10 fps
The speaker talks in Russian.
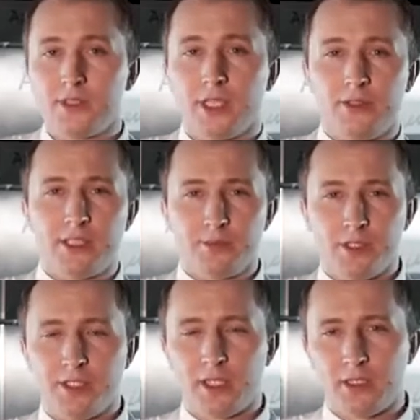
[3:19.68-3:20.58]
В
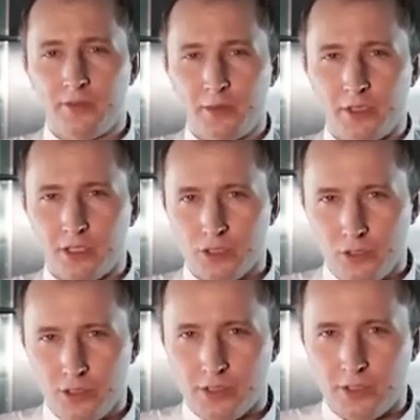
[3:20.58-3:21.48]
зависимости от выбранной
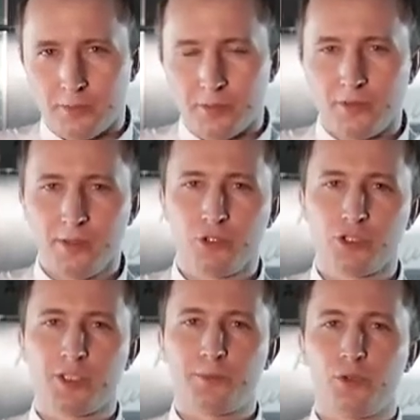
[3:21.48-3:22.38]
скорости вы
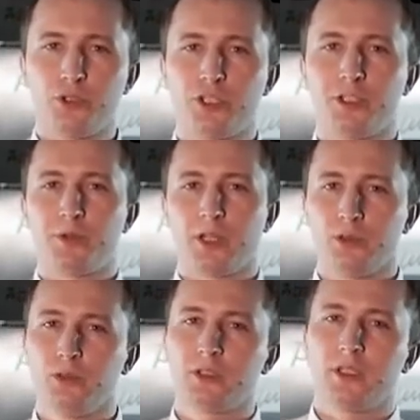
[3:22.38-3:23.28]
можете получить
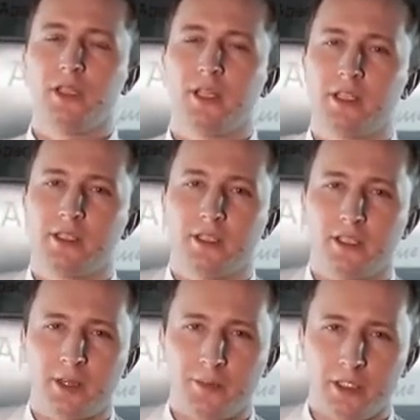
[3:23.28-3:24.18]
продукт,
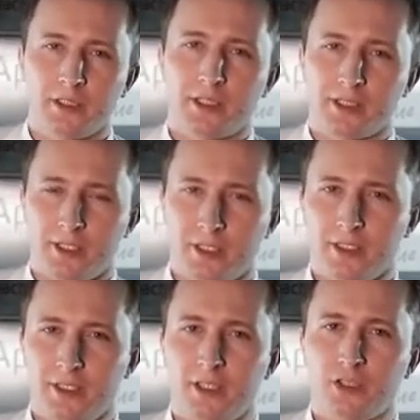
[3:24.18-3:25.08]
нарезанный на мелкие,
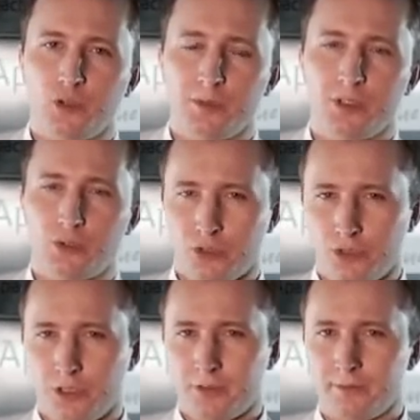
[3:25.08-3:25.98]
средние или крупные
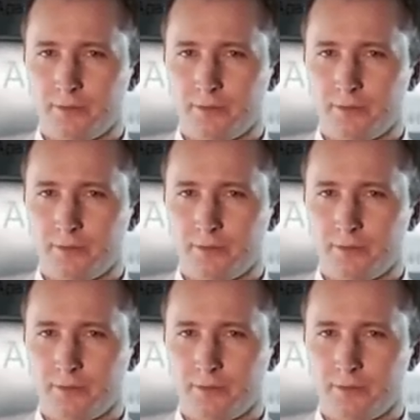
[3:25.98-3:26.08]
кусочки.